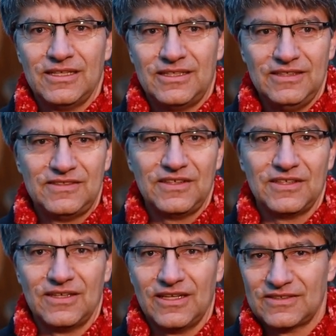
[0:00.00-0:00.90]
die sich
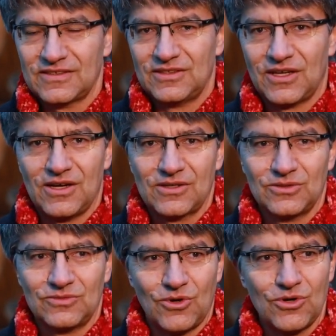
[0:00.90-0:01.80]
in den letzten Tagen
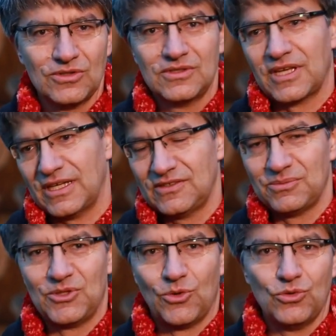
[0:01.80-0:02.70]
und Wochen
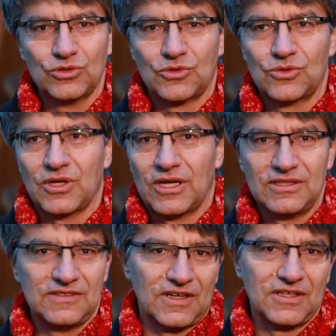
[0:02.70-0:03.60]
teils mit Hochdruck an
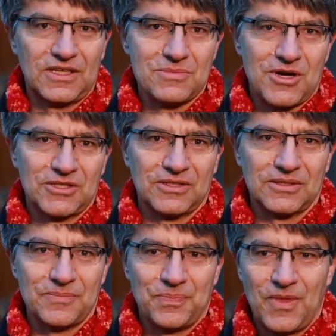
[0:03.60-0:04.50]
die Sache gemacht
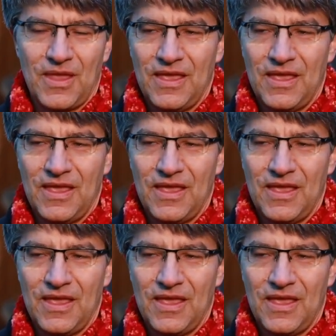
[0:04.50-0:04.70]
haben